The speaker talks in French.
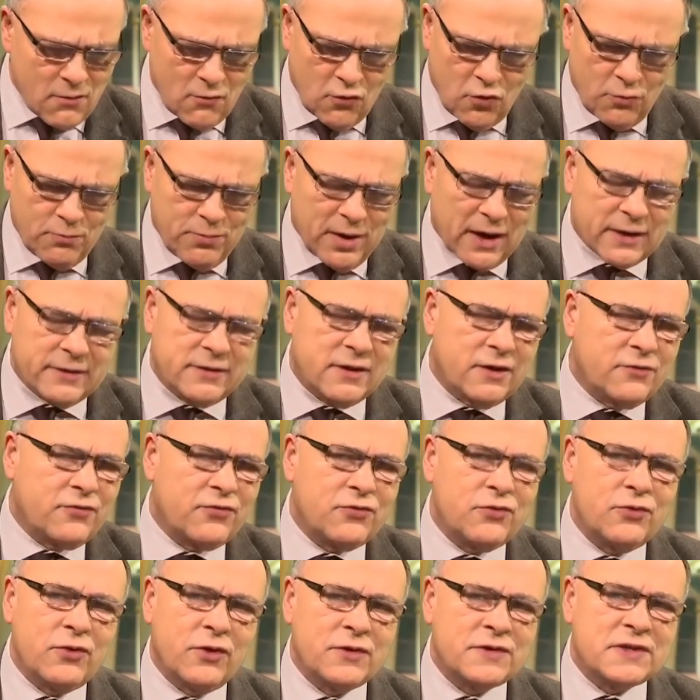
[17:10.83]
on parle
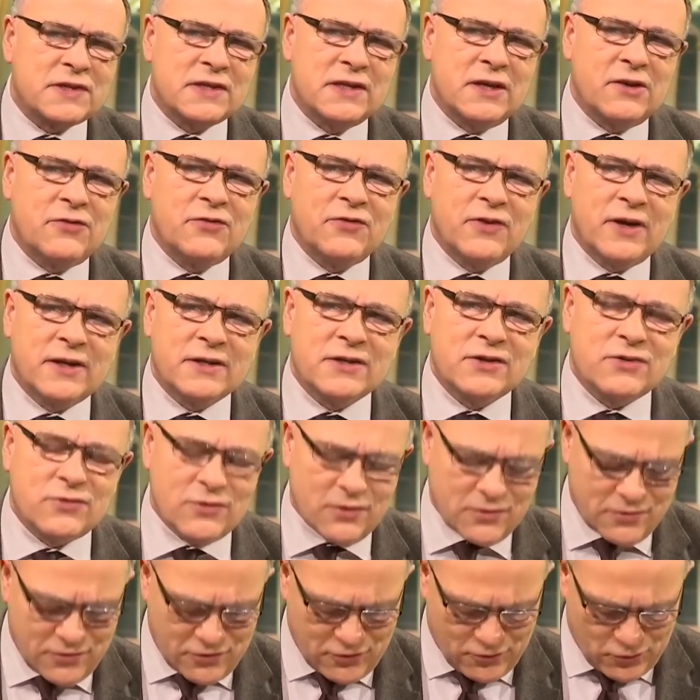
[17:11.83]
d'influence
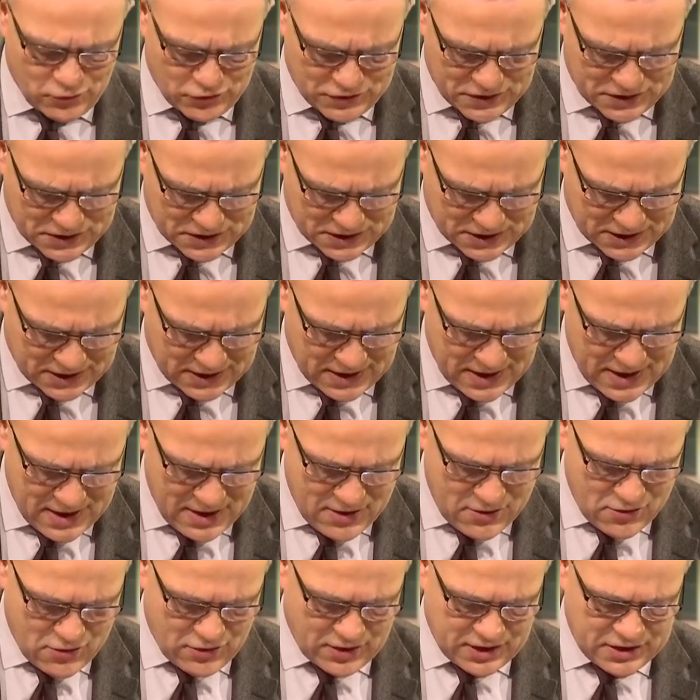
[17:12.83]
néfaste que le musicien
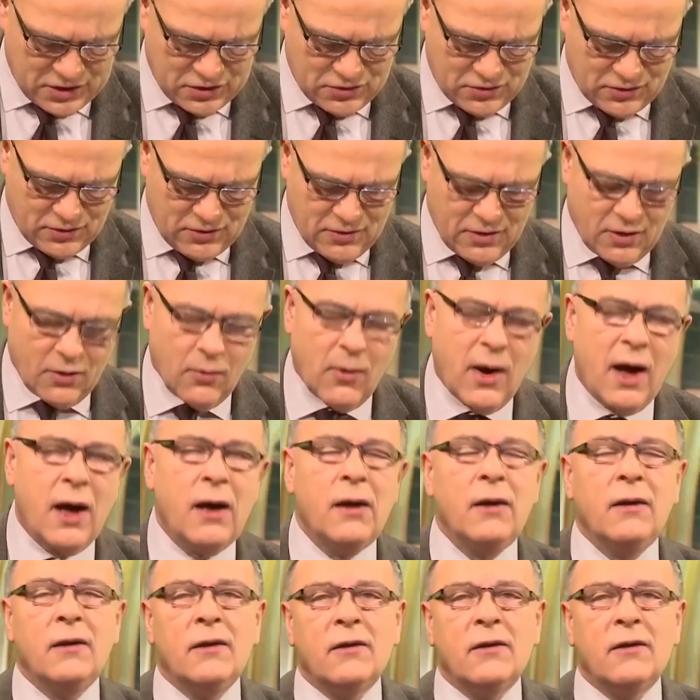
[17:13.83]
aurait sur le roi.